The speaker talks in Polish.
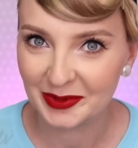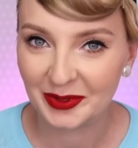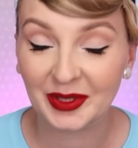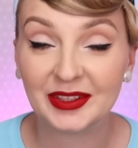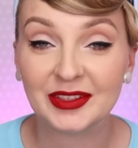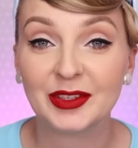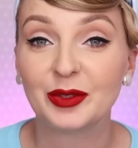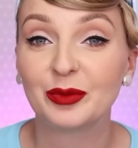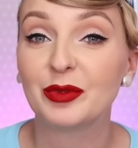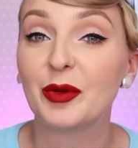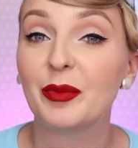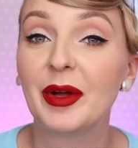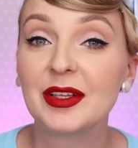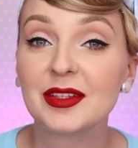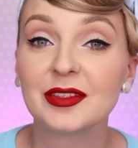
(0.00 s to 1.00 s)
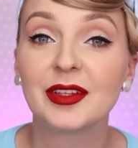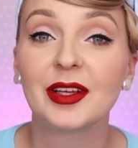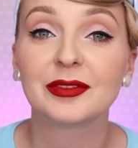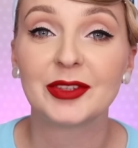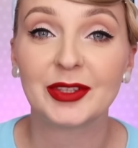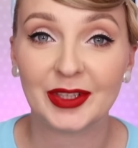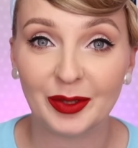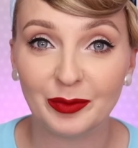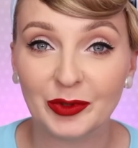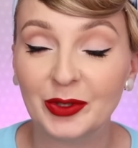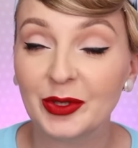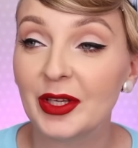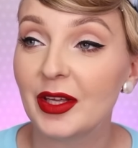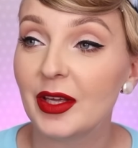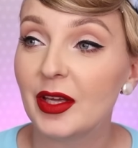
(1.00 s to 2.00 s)
Słuchajcie, to było bardzo dawno
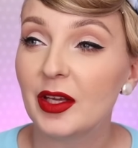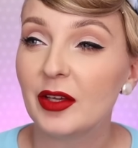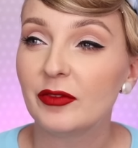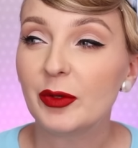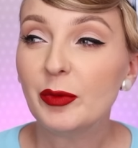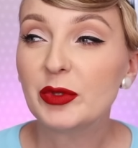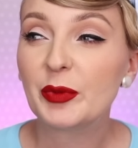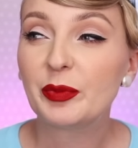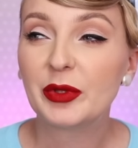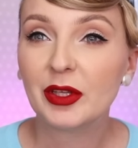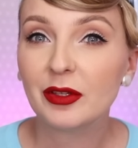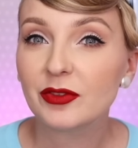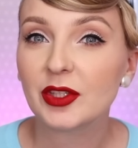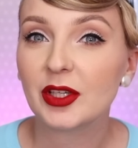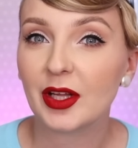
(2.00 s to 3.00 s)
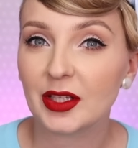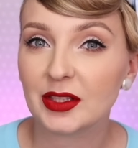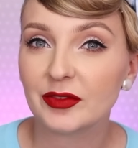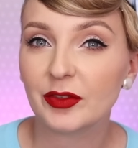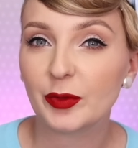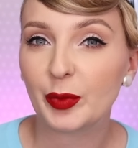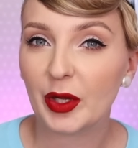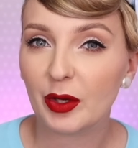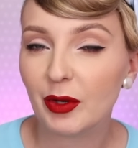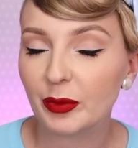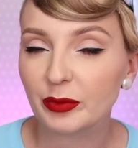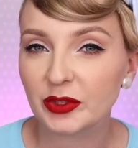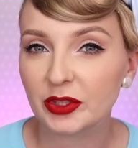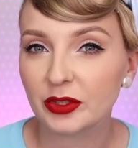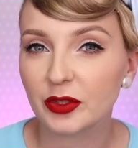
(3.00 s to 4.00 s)
temu. Wiem, że pierwszy raz
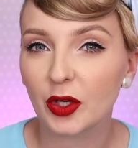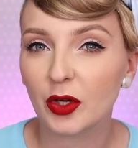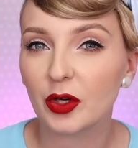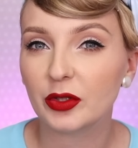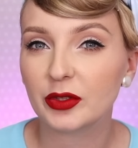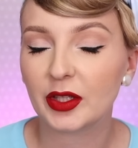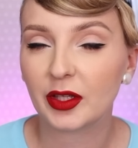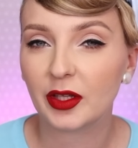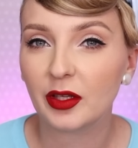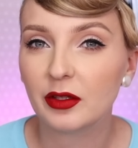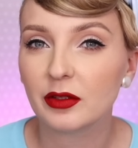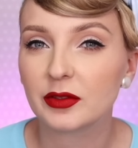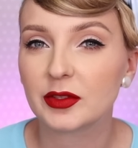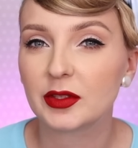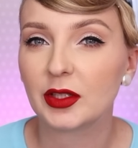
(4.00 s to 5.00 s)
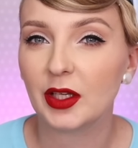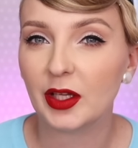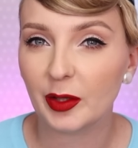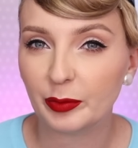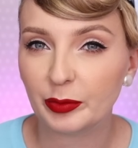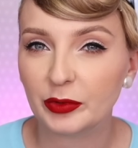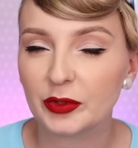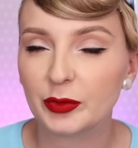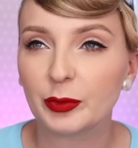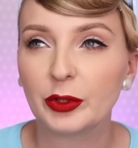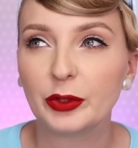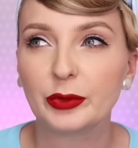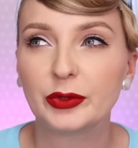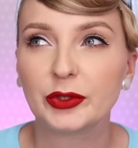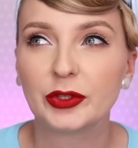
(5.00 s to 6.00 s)
wybrałam się do takiego sklepu z
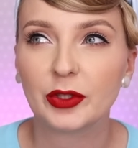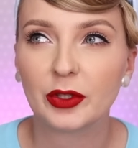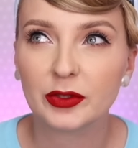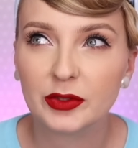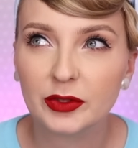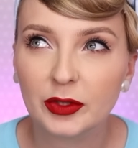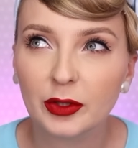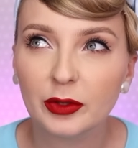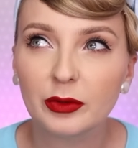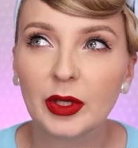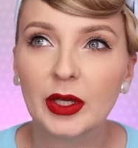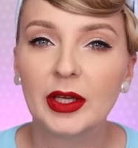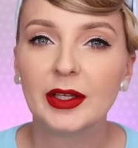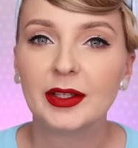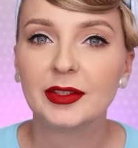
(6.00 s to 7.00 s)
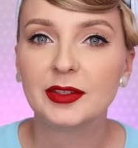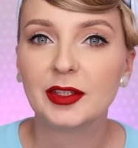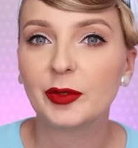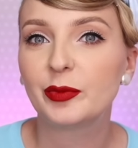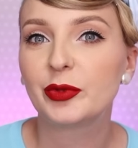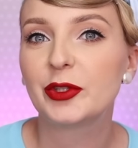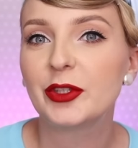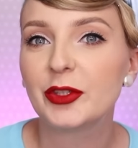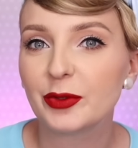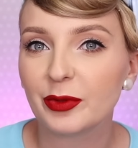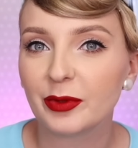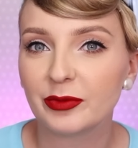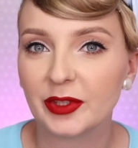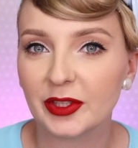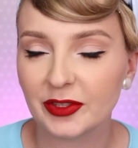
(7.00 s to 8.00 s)
moją siostrą i z jej
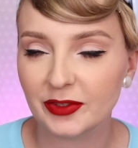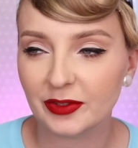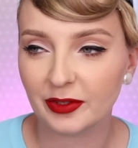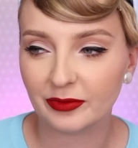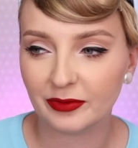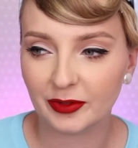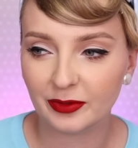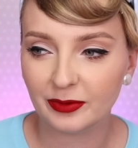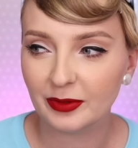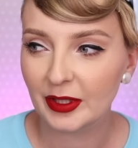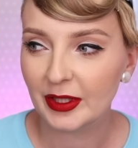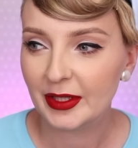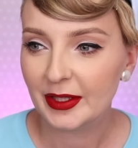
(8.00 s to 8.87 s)
przyszłą teściową.